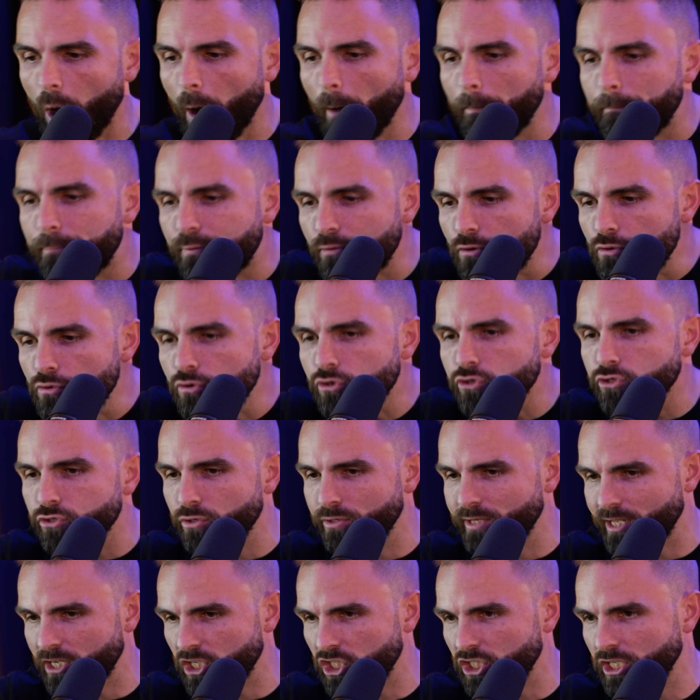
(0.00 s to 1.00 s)
en
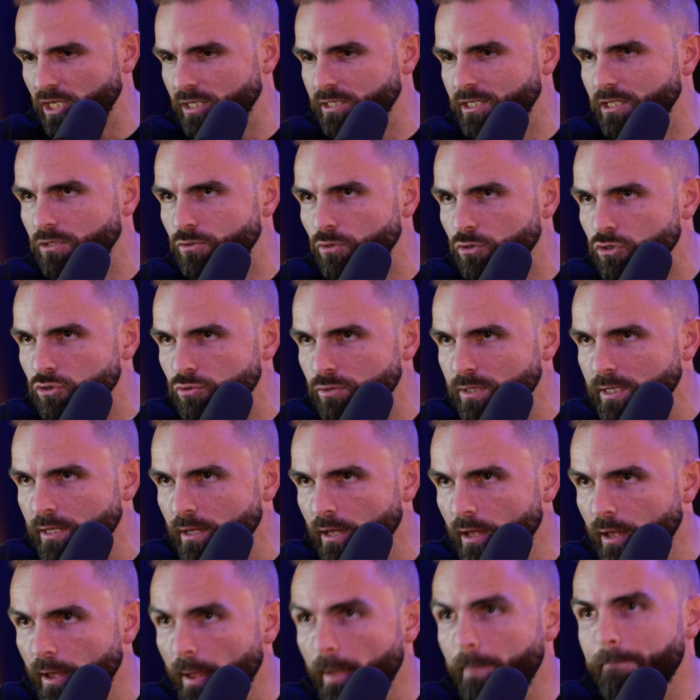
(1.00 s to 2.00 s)
plus d'un chien qui te
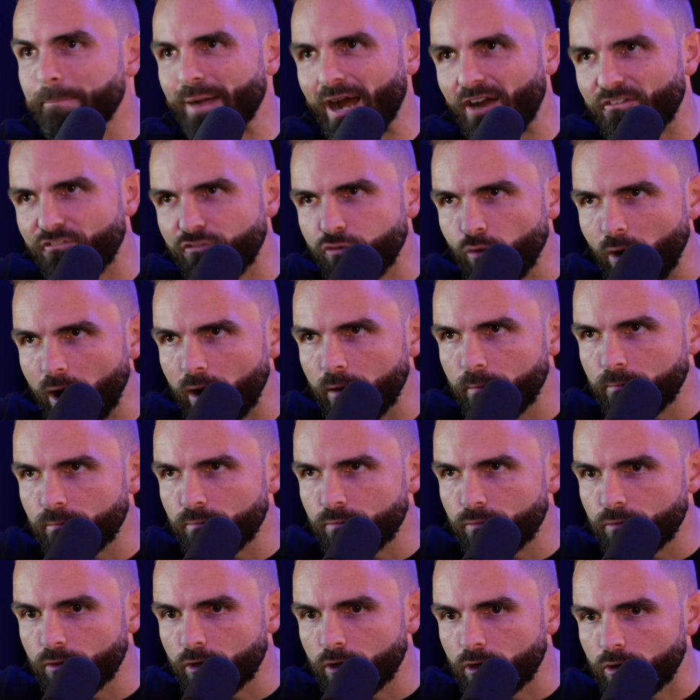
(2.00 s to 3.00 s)
suit, parfois
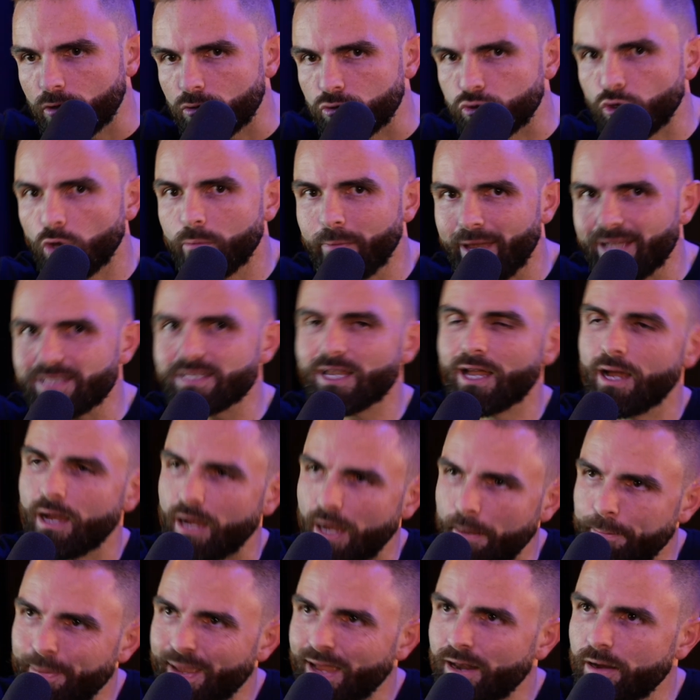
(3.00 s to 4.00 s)
de mettre un
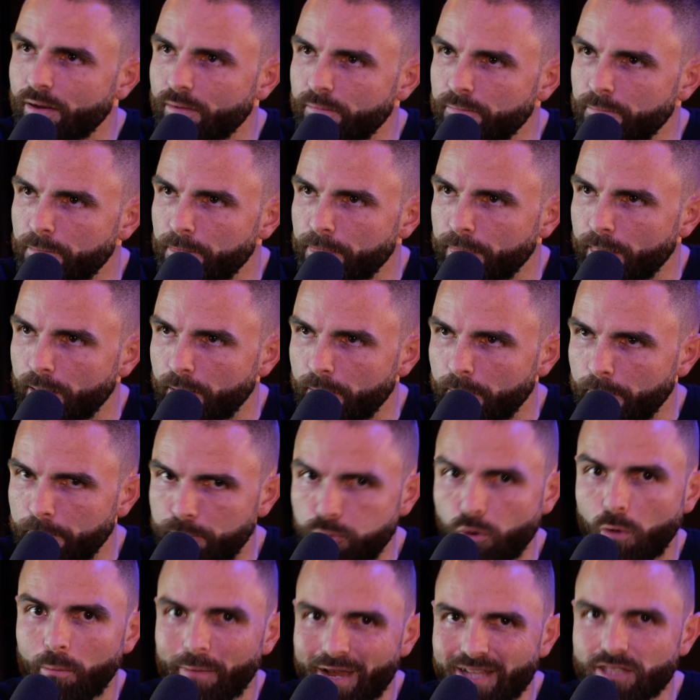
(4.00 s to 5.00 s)
rappel. Hmm.
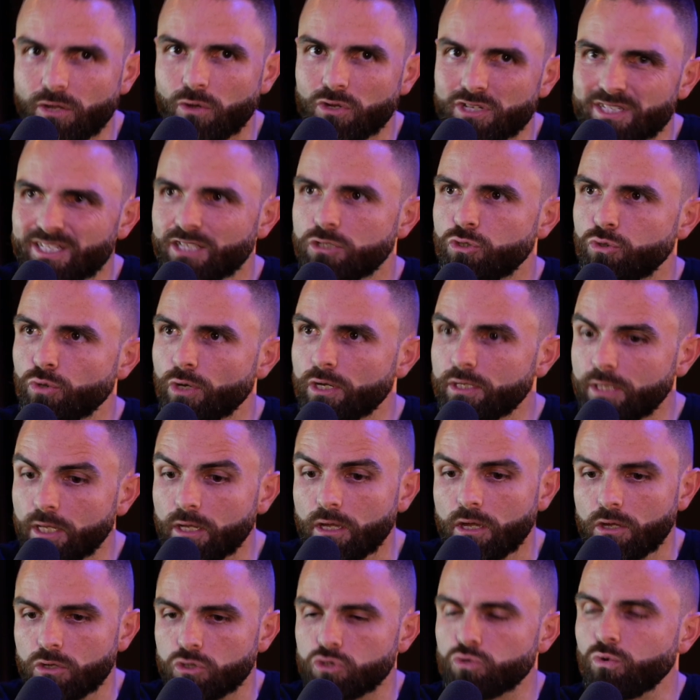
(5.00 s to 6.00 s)
pour mettre en
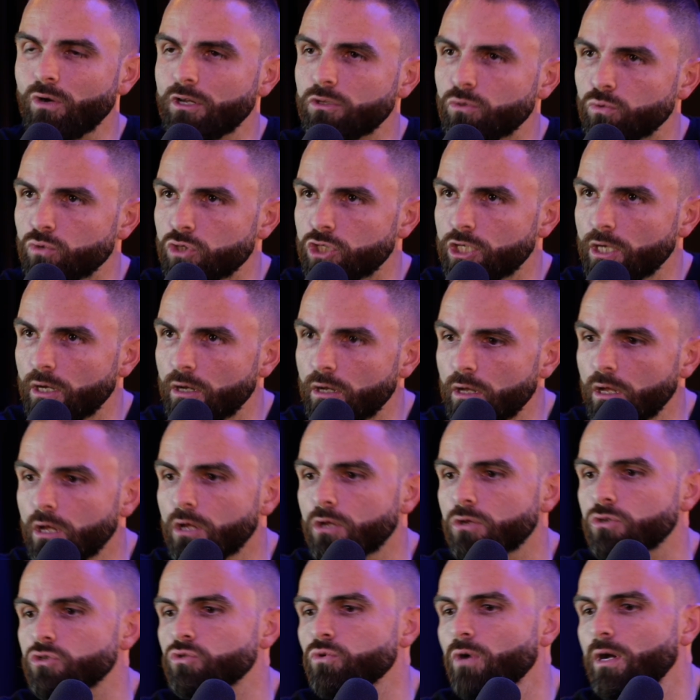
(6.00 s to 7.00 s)
sécurité soit ton chien,
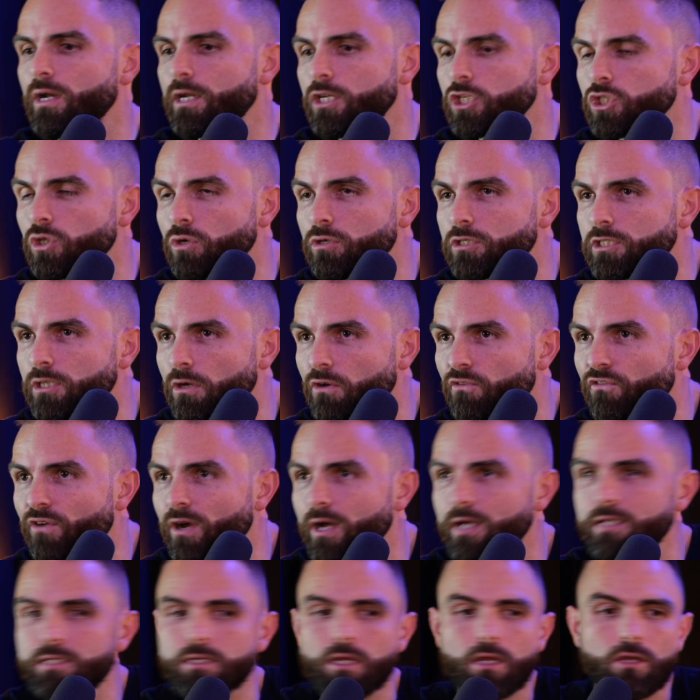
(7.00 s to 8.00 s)
soit les gens qui en
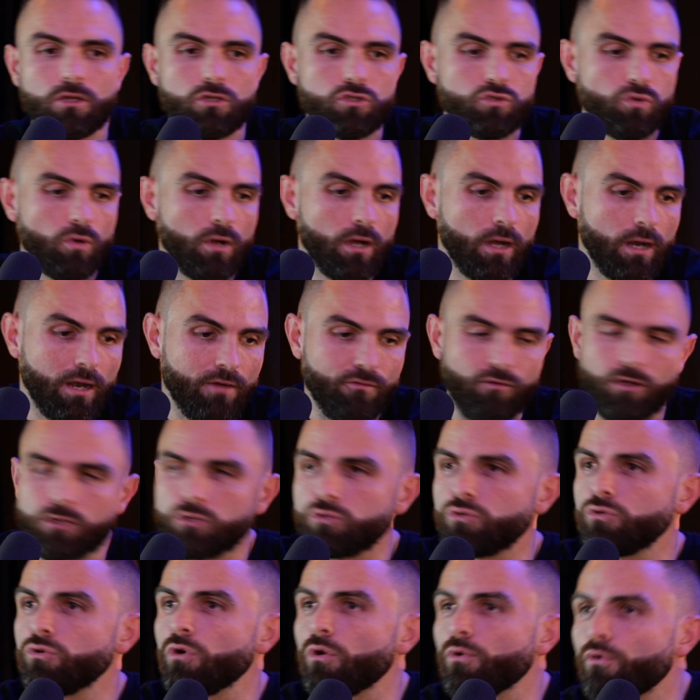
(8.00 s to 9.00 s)
face, soit la
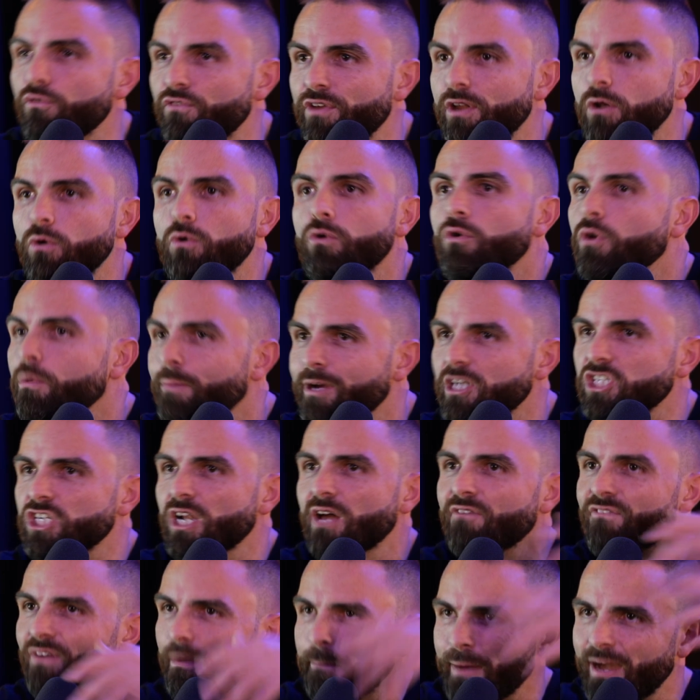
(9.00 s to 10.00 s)
voiture, le vélo, le
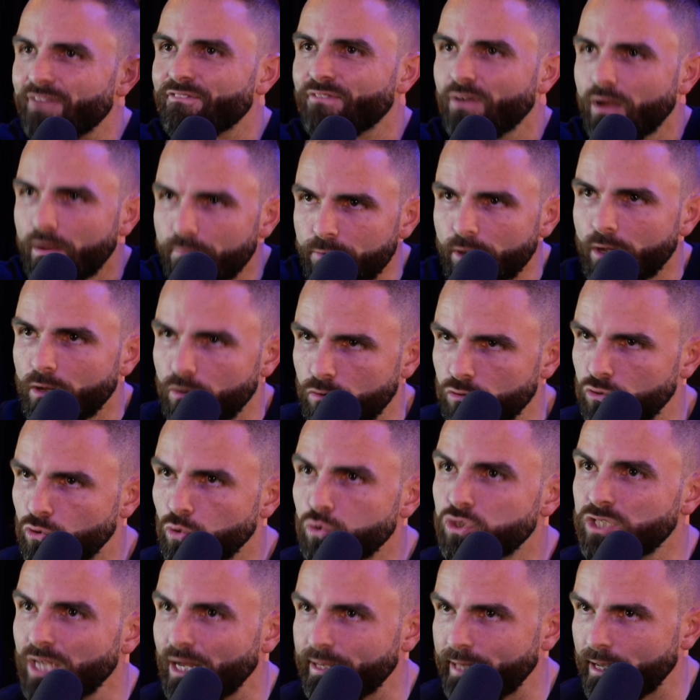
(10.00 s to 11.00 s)
machin, enfin hmm. bref,
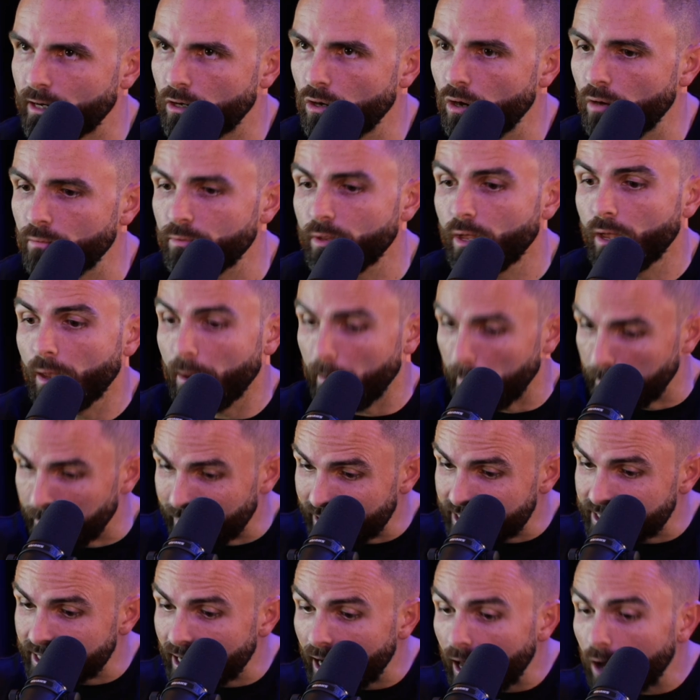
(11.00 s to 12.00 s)
tout ça, d'accord
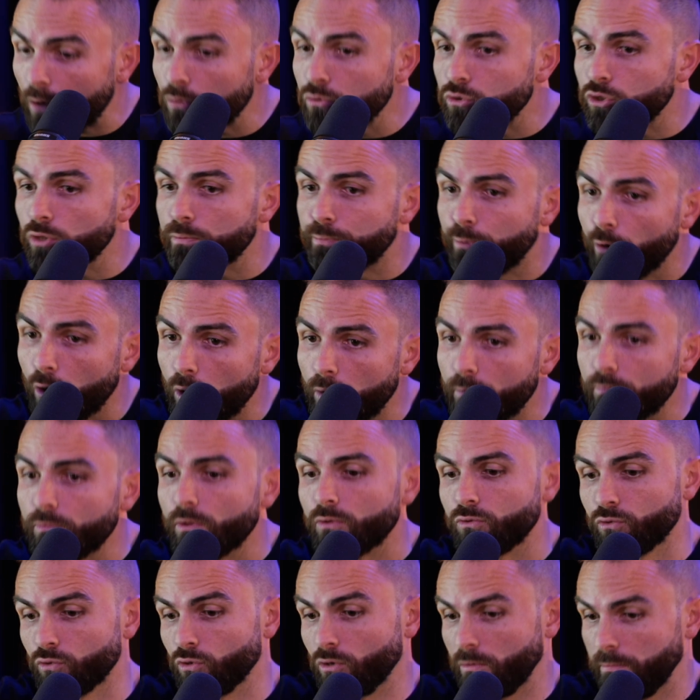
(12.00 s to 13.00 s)
Mais c'est là où tu peux
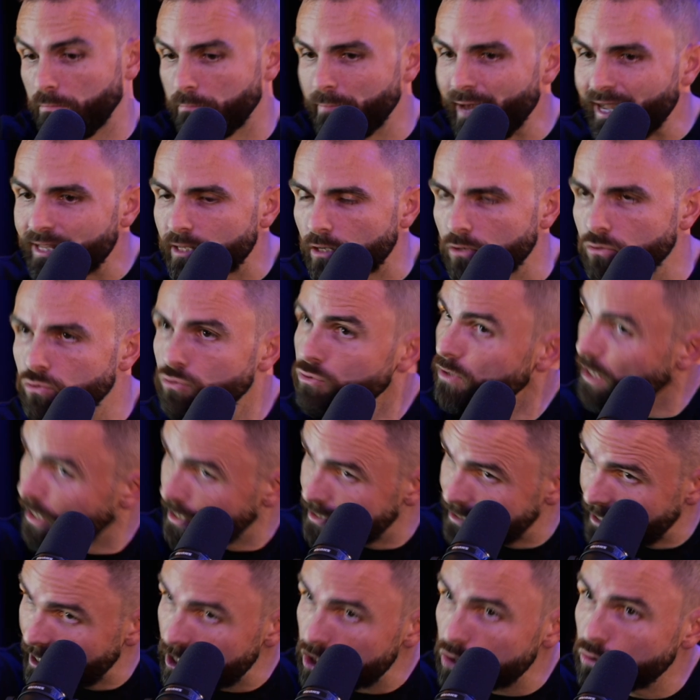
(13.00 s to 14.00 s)
donc mettre du
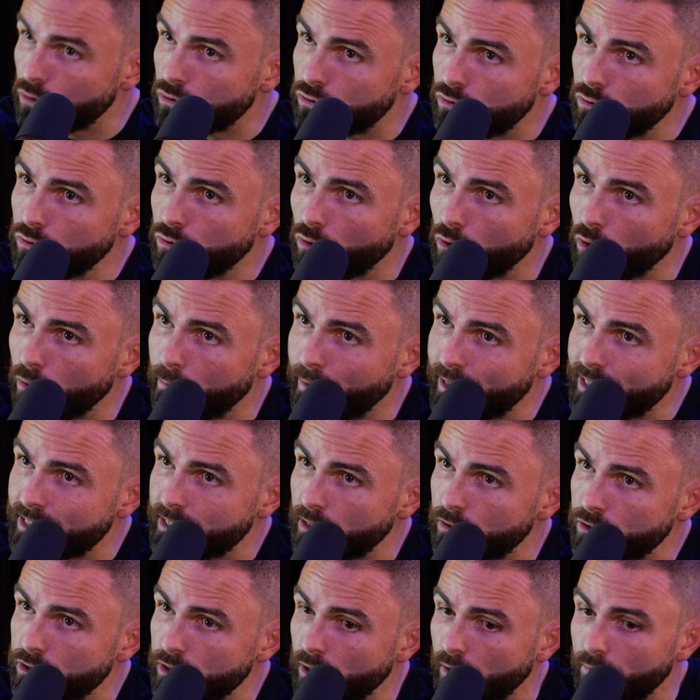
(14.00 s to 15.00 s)
dressage dessus, de
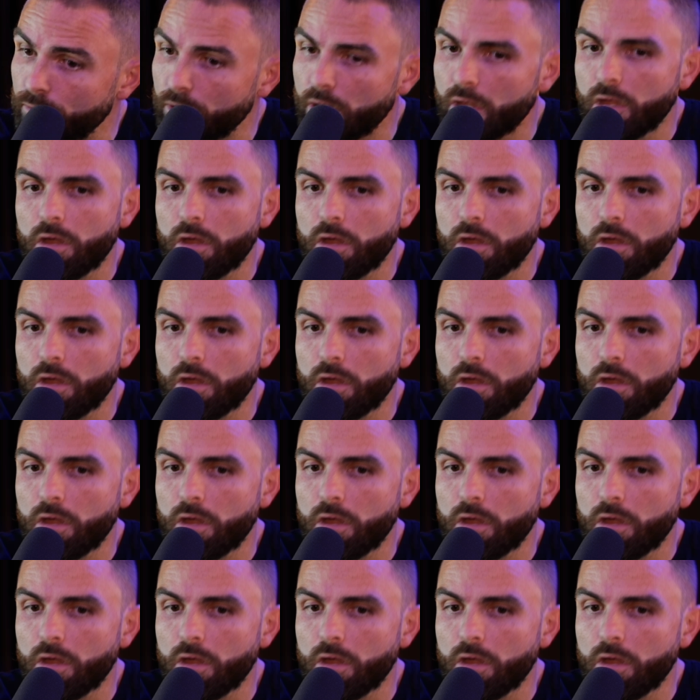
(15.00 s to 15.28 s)
l'obéissance,